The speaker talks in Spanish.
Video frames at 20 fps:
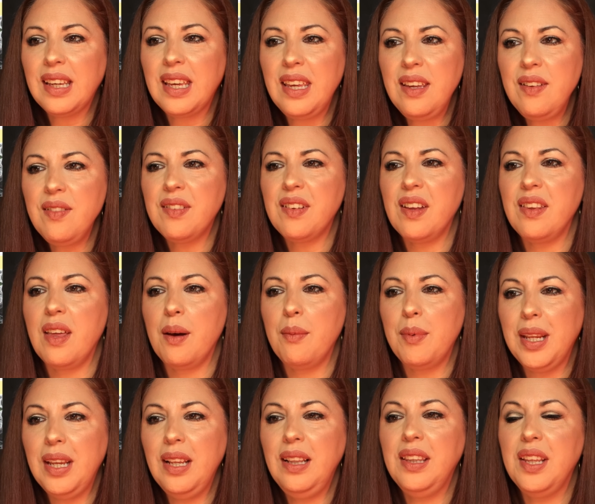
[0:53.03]
15 de
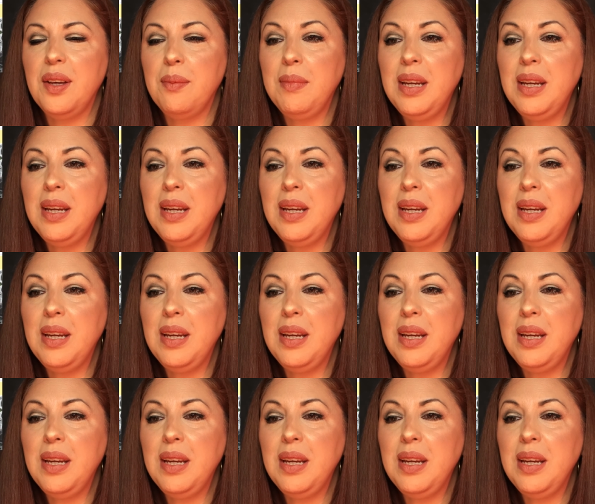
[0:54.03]
abril de